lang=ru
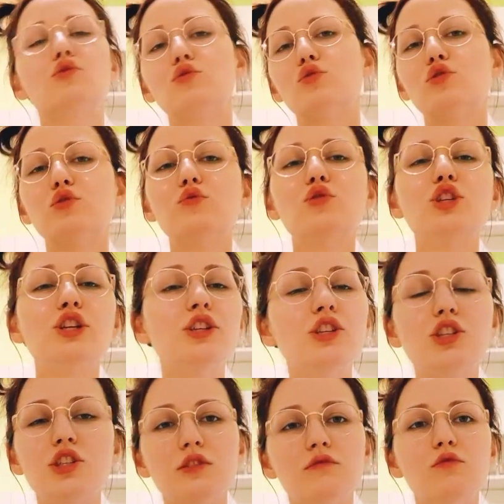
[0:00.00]
То есть лучше
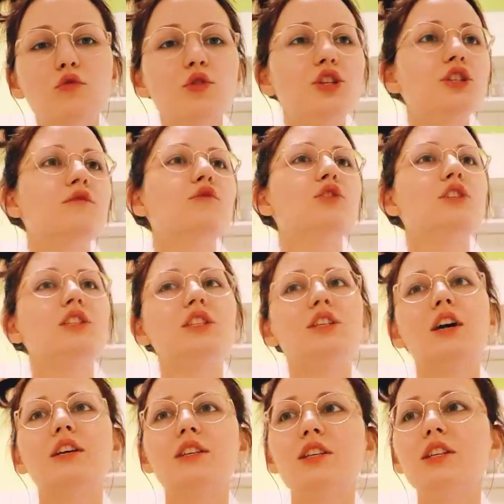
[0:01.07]
ничего, чем вот эти
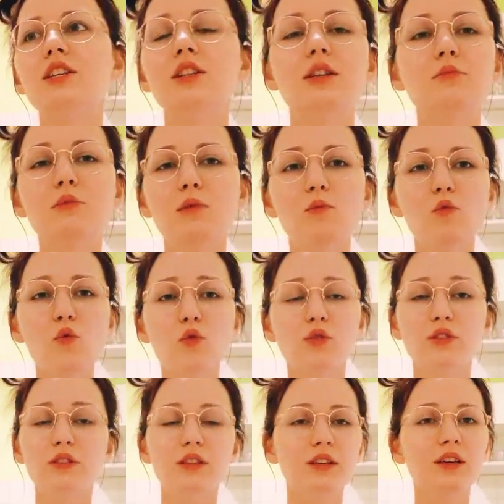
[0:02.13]
какие-то
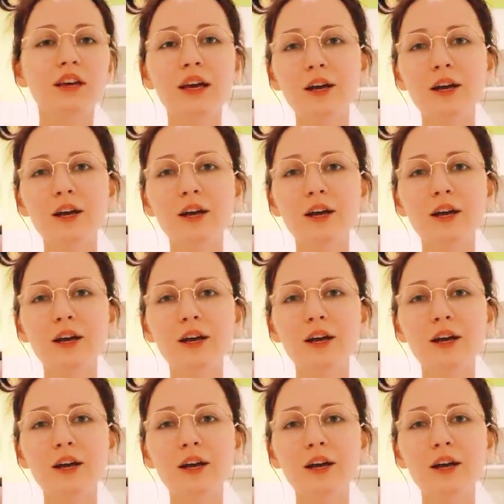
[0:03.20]
мимозы.